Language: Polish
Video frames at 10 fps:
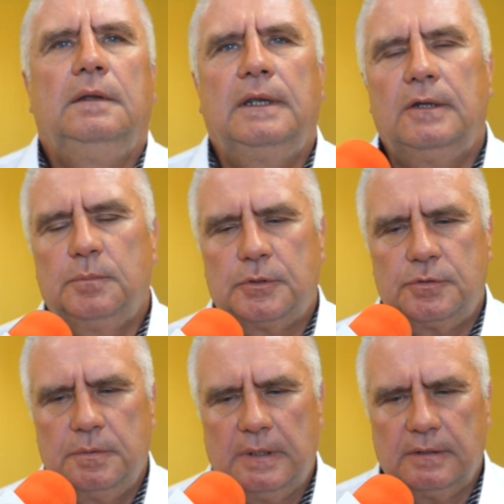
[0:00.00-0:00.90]
Nie no,
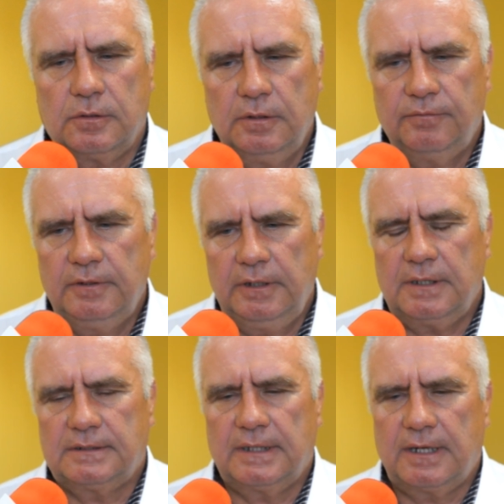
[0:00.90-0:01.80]
proszę pana, to nie
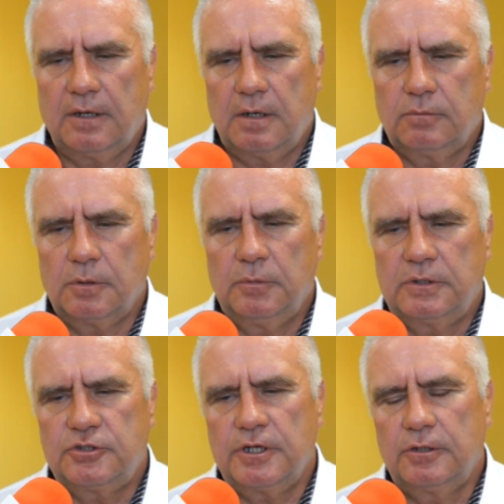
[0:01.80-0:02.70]
wynika z takiego
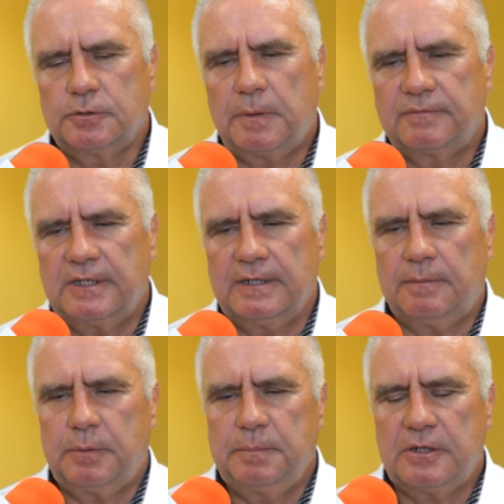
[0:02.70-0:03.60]
automatycznego
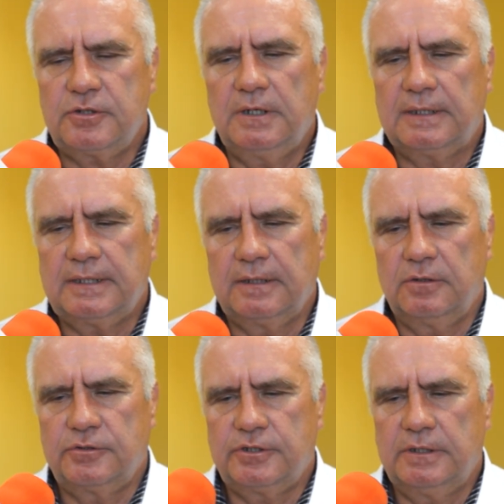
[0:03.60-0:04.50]
sprawdzania. Po pierwsze
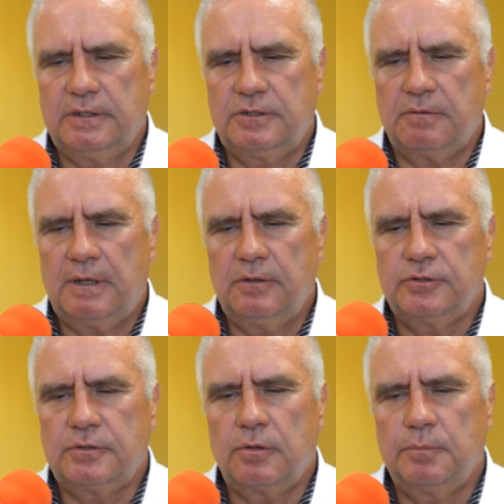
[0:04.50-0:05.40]
dlatego, że
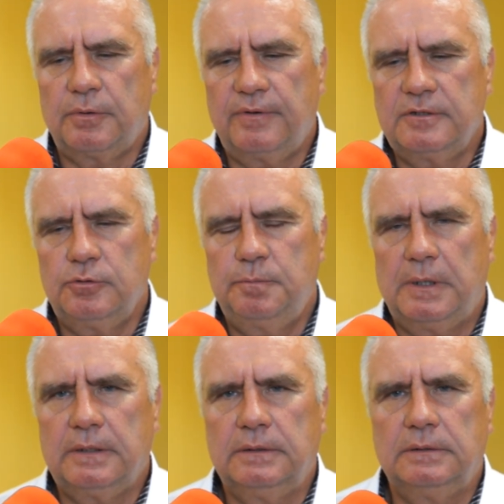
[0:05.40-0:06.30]
działalność, którą prowadził
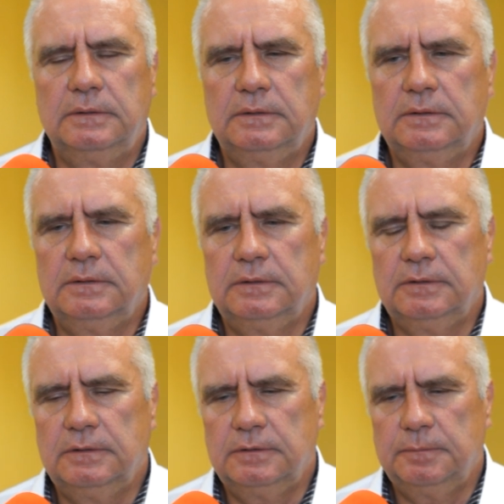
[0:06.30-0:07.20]
pan
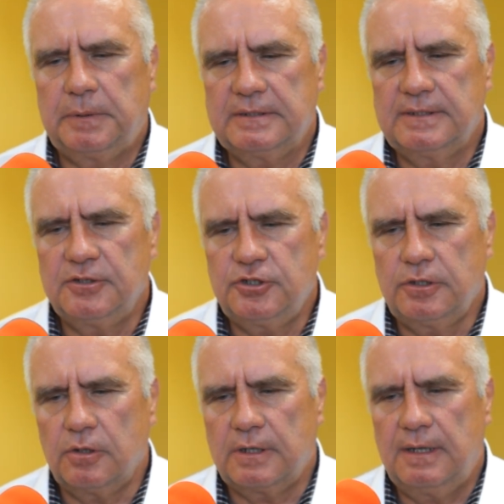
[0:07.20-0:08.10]
y, prezydent
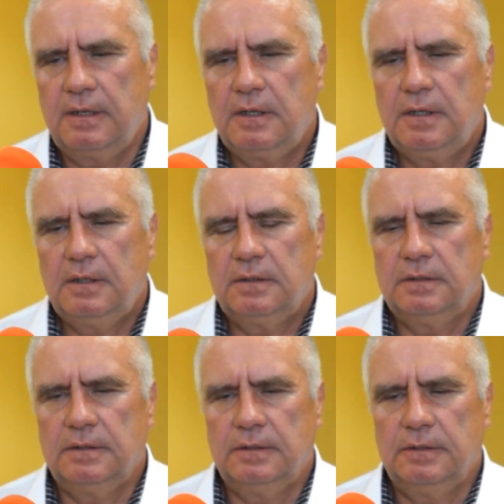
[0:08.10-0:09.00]
Sikora
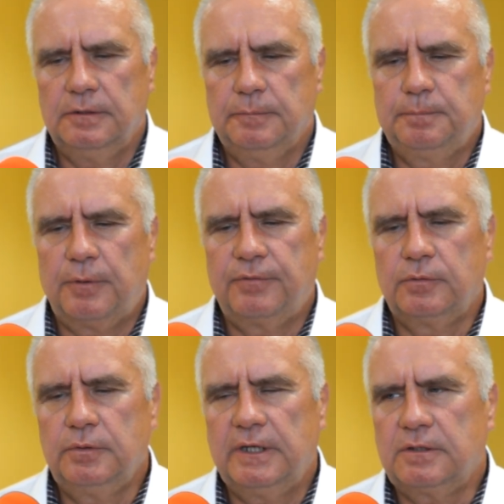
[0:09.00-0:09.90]
y,
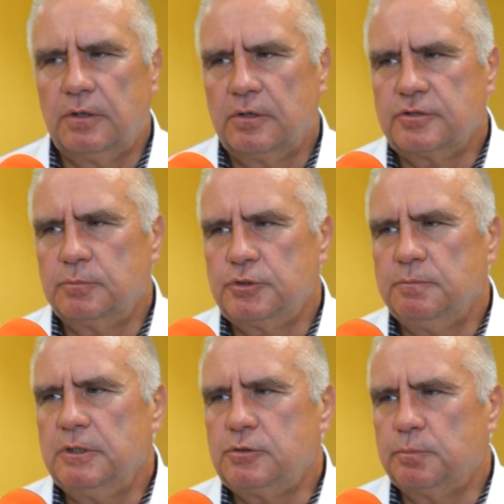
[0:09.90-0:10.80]
powoduje to, że
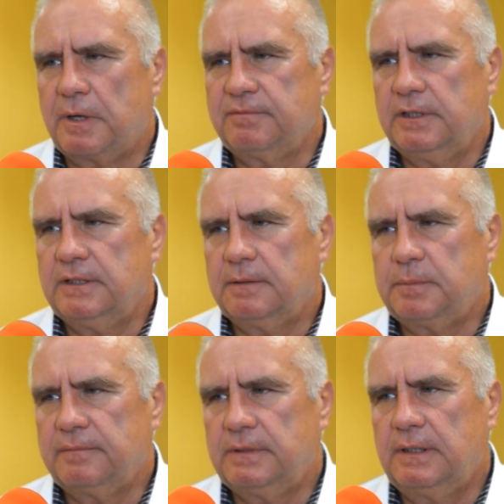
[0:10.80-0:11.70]
musi mieć uprawnienia,
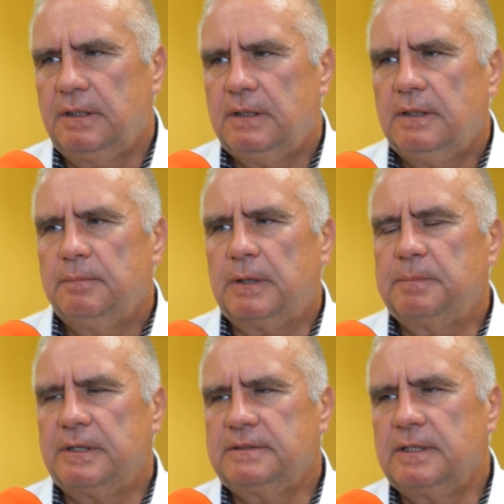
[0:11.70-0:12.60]
prawda? Pan
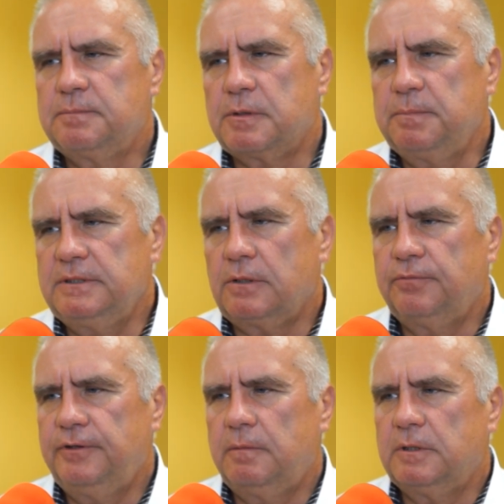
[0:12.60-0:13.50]
prezydent przepisał
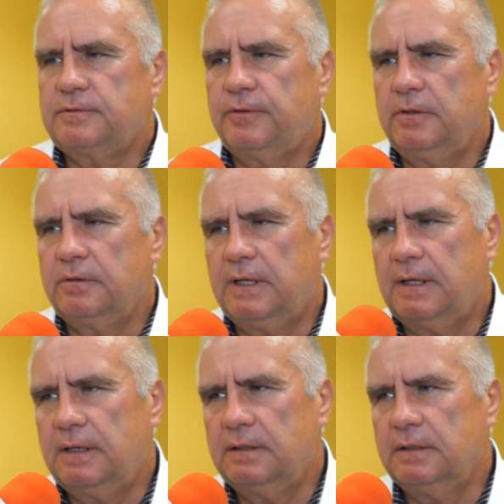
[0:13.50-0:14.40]
firmę swoją na,